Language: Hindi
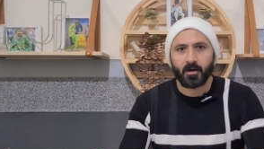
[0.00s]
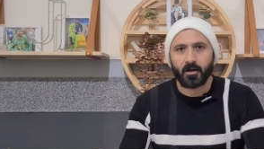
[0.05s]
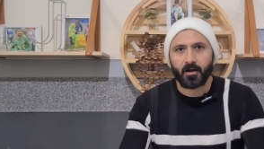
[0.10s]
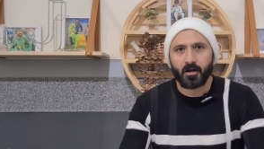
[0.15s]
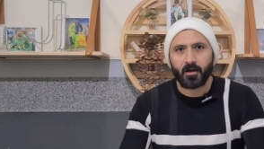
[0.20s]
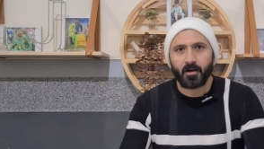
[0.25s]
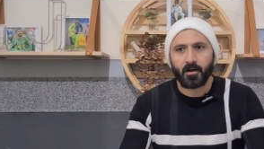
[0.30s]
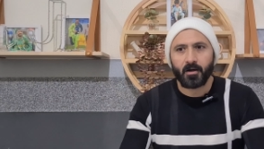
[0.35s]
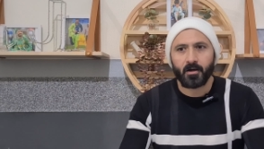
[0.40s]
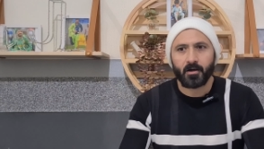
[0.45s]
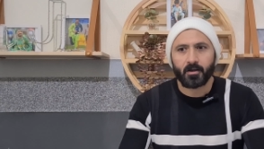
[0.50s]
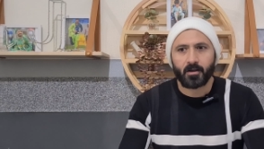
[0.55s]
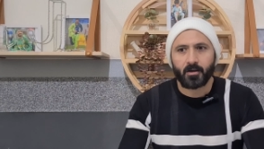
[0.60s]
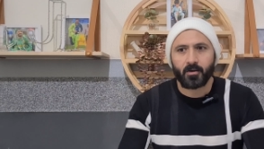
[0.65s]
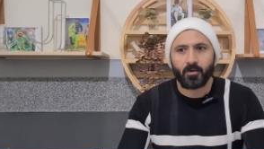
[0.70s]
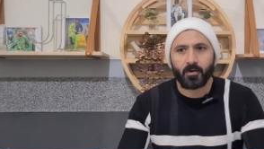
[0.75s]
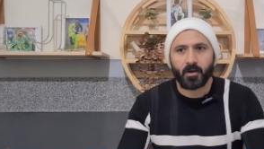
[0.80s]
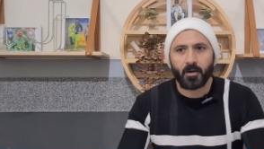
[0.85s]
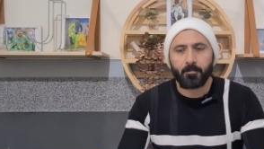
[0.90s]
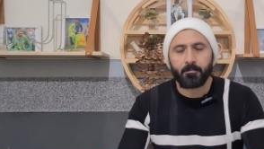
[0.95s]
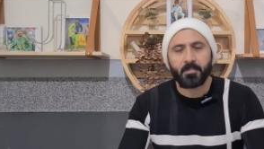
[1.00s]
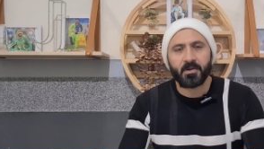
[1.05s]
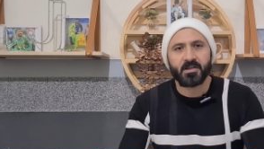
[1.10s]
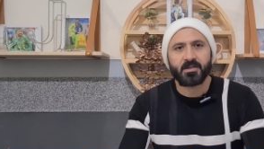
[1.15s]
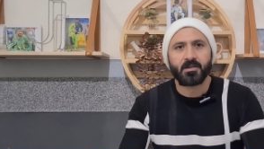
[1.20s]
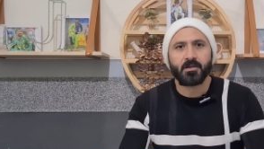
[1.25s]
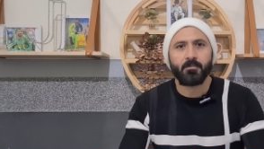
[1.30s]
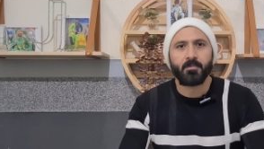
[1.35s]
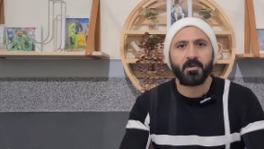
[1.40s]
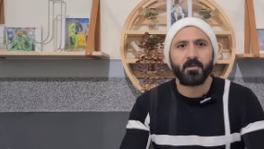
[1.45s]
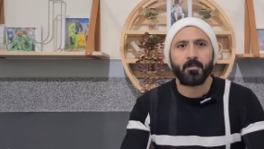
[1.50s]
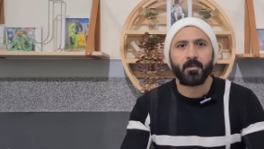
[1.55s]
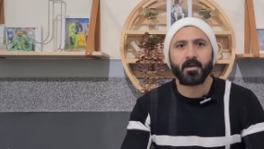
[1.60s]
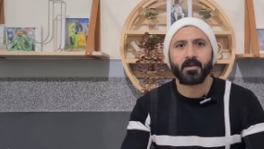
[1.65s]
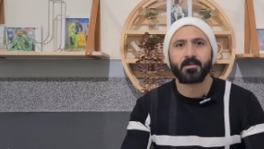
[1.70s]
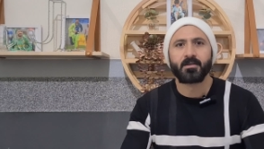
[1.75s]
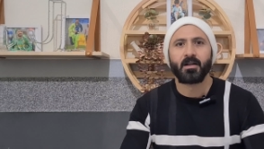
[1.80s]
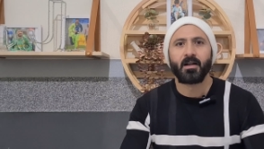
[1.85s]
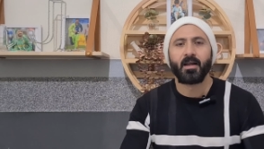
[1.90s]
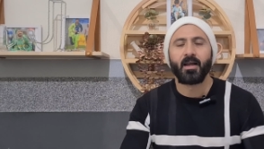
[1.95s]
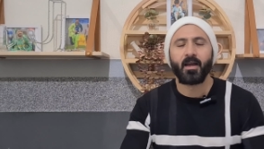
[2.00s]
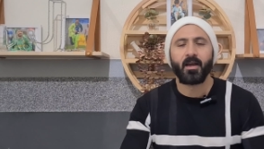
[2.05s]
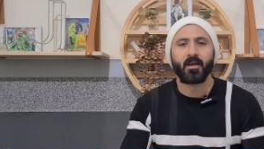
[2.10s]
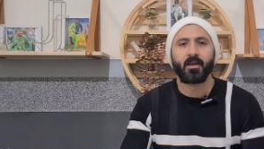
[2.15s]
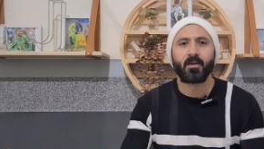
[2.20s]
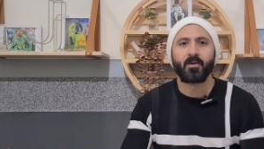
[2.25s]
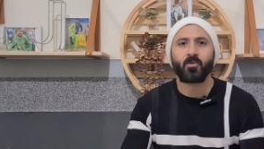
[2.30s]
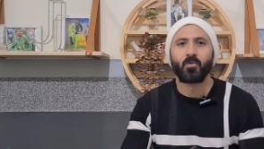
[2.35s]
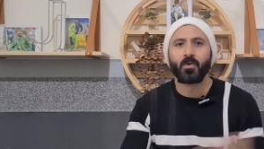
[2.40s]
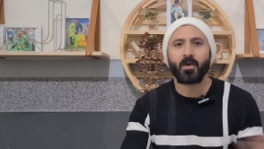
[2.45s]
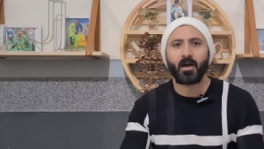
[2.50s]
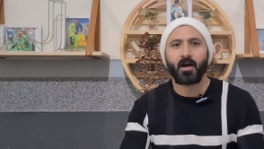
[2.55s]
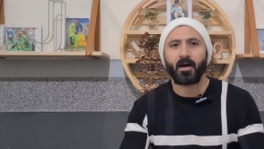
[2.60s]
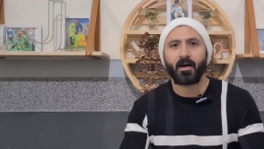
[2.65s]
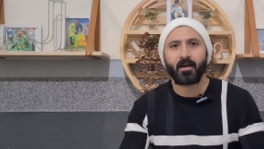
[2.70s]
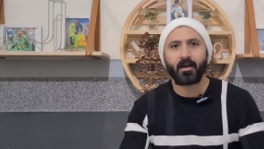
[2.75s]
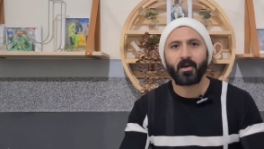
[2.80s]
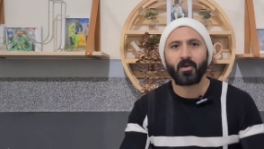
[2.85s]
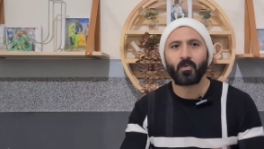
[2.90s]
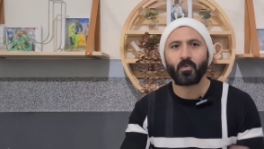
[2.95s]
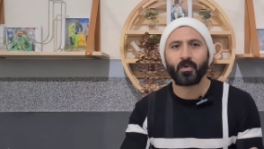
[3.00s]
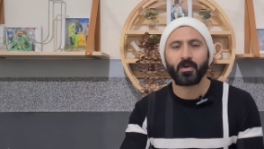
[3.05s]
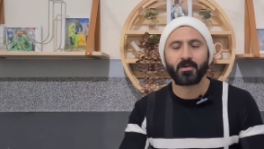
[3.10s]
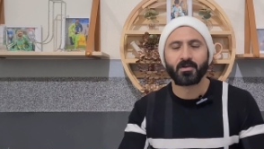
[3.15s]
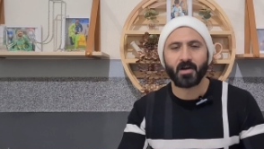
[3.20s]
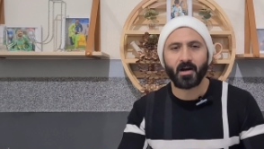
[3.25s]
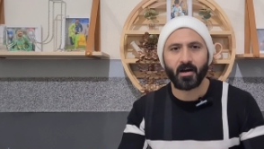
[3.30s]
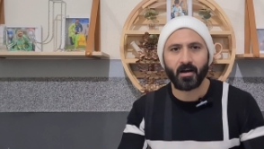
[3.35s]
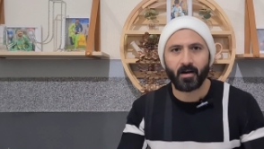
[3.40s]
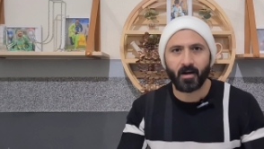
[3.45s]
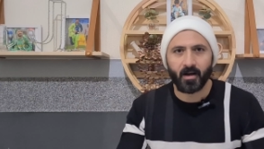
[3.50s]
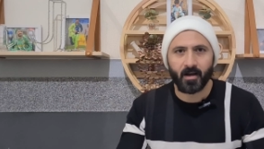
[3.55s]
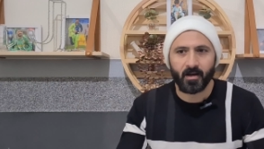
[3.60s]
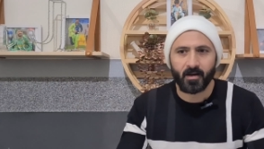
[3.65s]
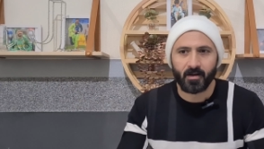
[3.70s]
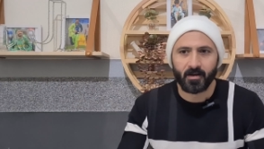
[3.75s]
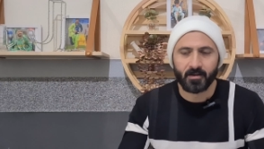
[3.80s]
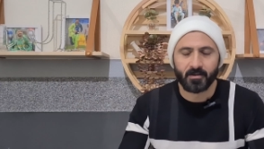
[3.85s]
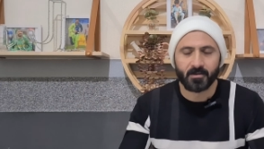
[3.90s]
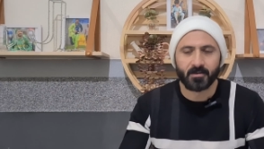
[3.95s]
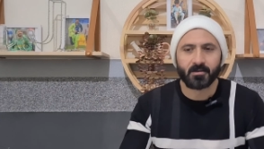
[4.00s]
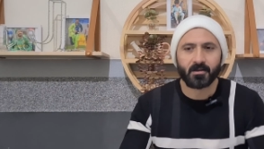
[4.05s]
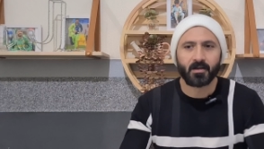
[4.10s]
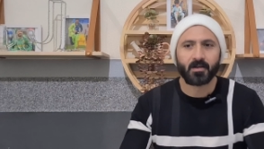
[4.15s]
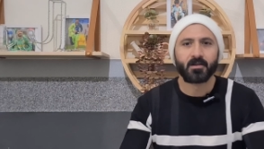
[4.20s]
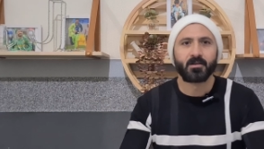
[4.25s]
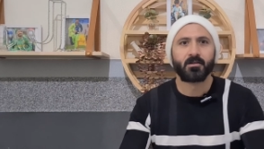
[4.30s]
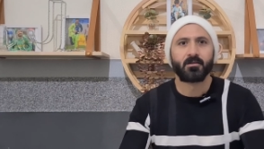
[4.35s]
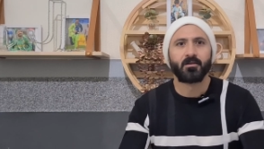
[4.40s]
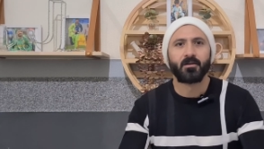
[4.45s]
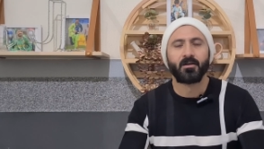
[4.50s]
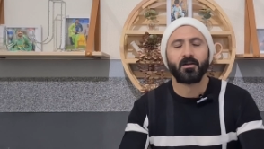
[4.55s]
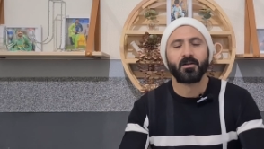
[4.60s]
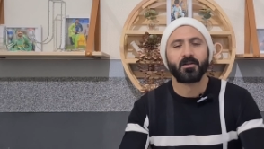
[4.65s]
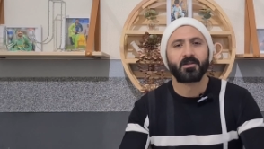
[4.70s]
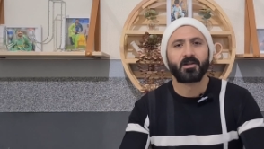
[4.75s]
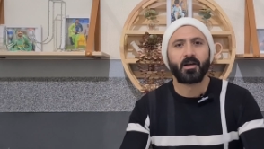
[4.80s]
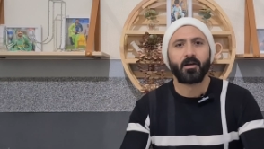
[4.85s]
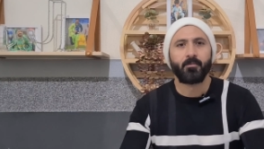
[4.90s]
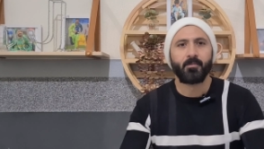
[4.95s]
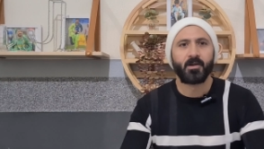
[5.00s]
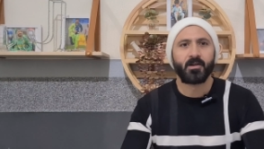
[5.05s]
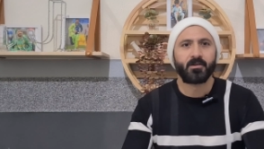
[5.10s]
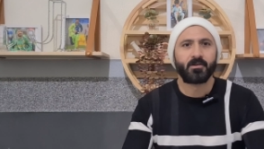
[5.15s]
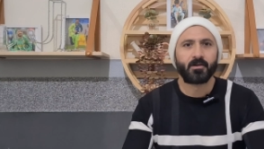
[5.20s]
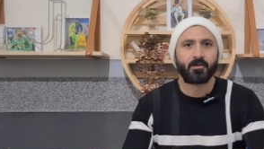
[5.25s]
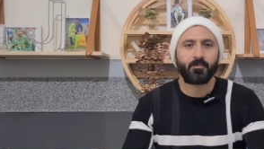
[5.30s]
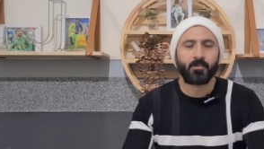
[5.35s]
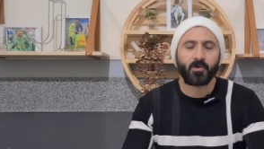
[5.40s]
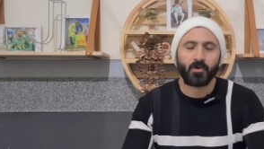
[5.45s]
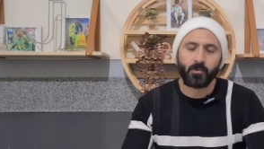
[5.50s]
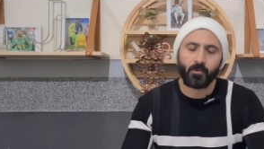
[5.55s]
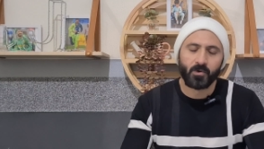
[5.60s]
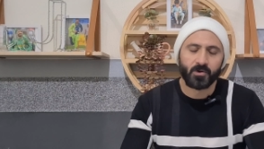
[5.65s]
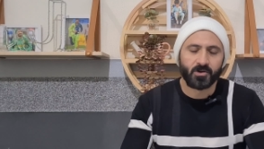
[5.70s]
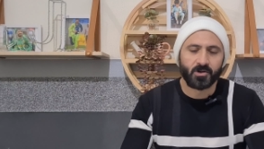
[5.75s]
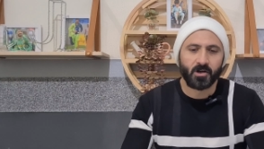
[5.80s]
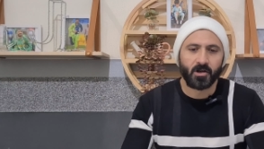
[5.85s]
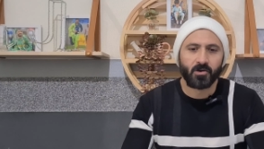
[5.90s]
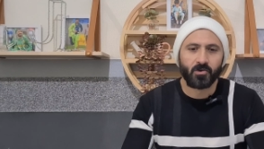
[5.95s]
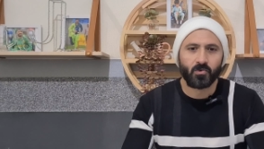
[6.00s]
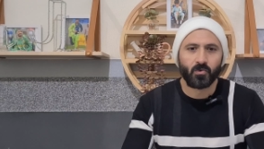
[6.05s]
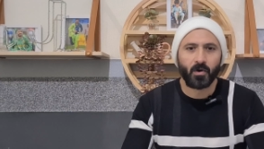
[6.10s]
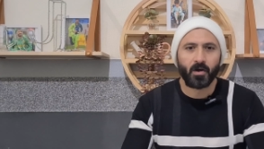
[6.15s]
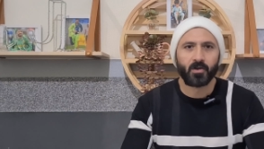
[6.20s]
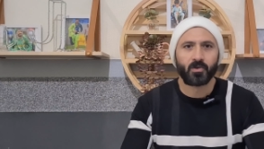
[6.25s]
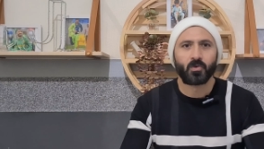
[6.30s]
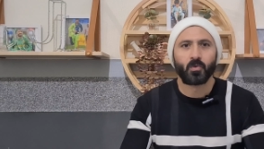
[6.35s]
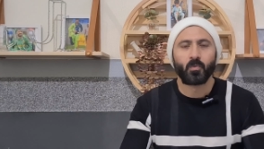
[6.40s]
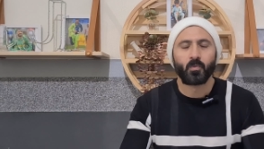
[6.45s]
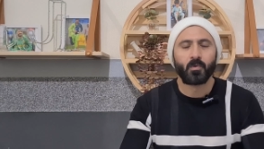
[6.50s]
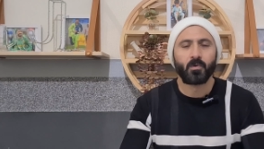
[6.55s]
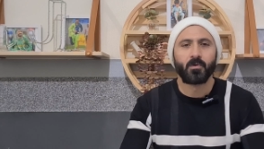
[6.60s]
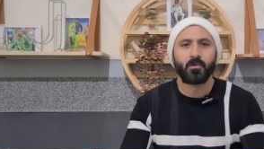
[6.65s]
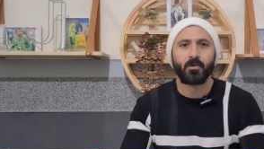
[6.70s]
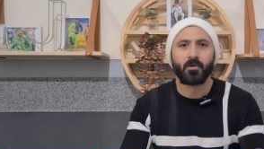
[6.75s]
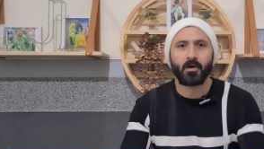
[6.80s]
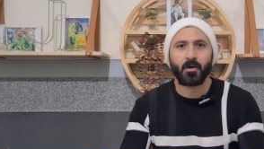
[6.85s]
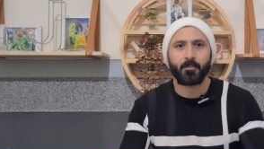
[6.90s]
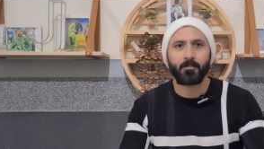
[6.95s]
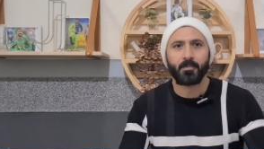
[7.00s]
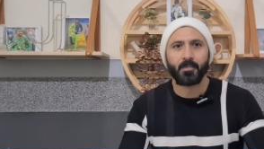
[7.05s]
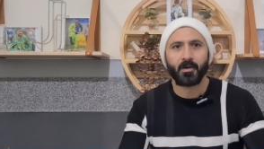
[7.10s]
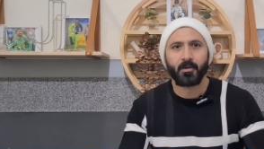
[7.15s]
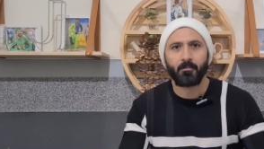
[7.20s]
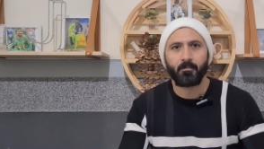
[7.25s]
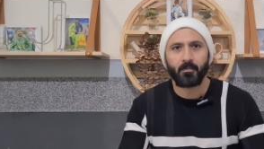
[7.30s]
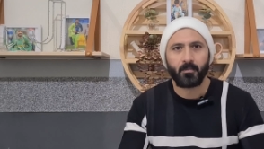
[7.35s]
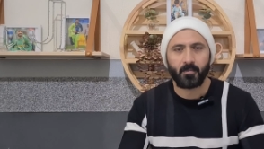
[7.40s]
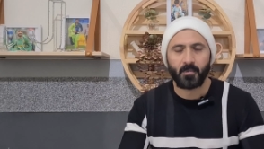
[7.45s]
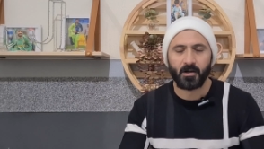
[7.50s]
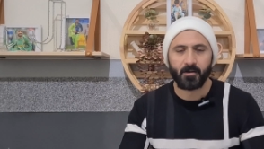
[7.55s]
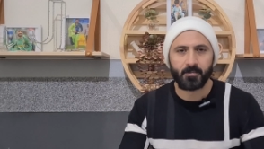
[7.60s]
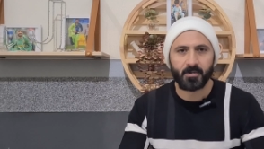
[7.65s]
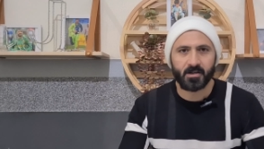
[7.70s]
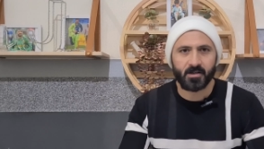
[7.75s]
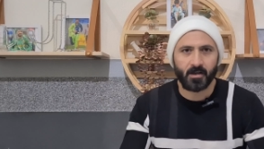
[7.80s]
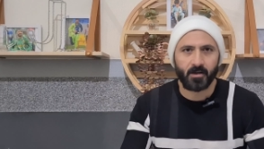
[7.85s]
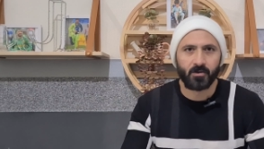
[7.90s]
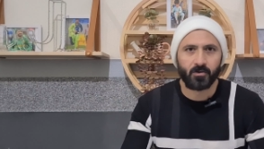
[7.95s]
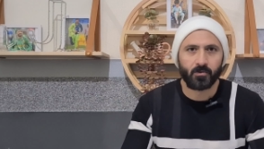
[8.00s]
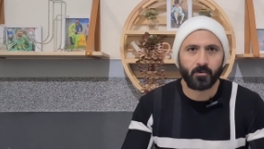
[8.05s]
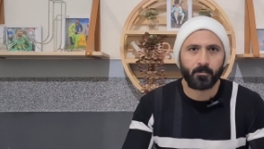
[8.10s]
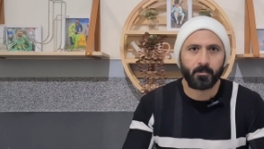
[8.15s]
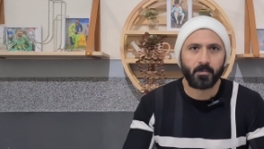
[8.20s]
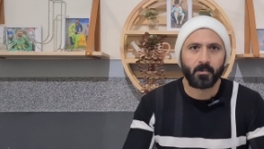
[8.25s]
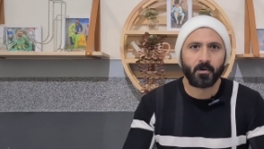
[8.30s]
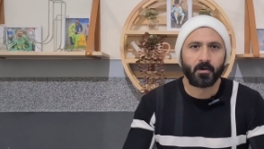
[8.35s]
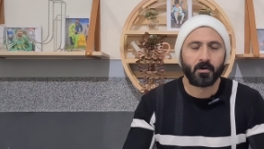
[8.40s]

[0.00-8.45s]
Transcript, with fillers: क्योंकि पीसीबी में इसलिए है कि कोई आ रहा है कोई जा रहे जिस तरह चेयरमैन जब वो चेंज हुआ है तो वो अपने मनपसंद जो